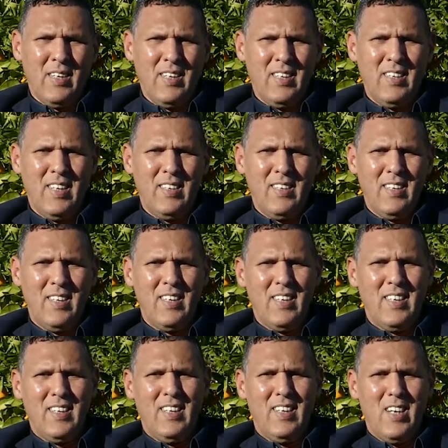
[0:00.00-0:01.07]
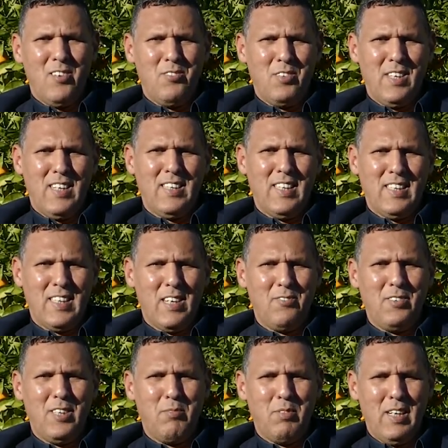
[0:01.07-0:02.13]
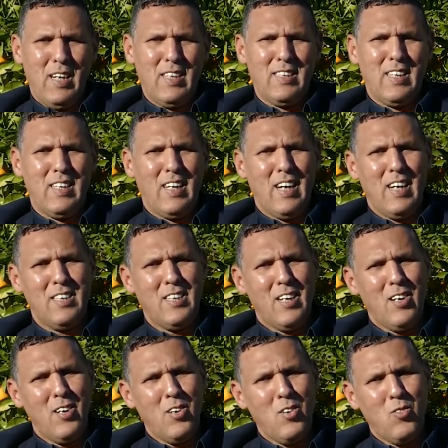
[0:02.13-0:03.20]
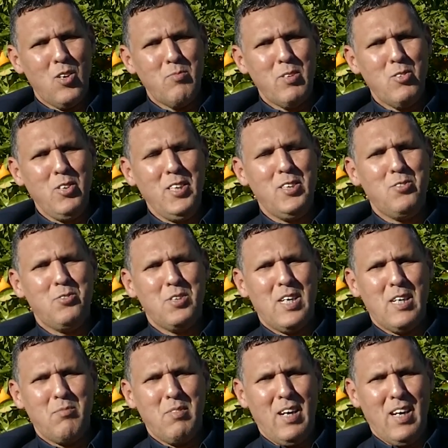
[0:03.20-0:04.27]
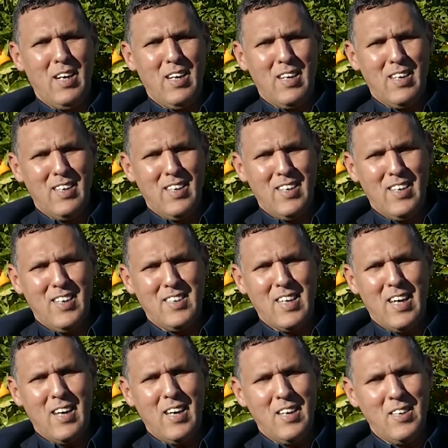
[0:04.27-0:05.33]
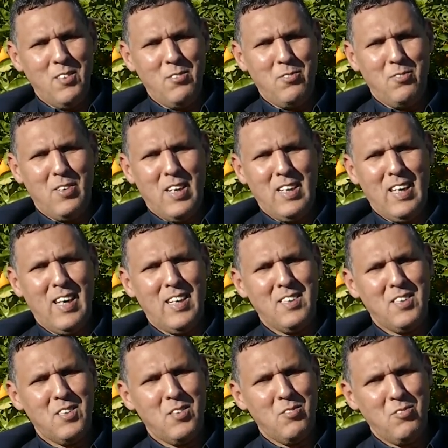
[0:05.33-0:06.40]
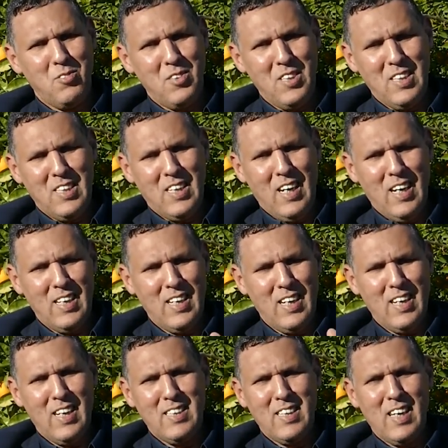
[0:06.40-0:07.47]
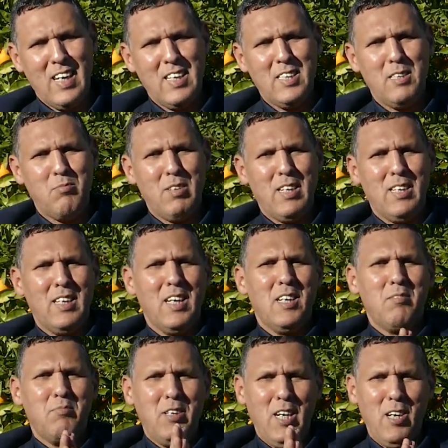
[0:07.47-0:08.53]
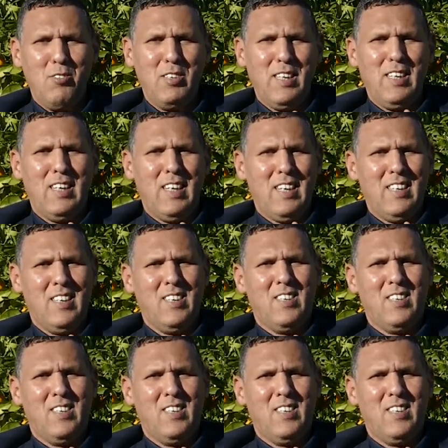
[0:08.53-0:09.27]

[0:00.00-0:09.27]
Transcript: إذا آه، إلى هنا نكتفي بهذا القدر وموعدنا مع آه، طرائف الخط في حلقات قادمة بحول الله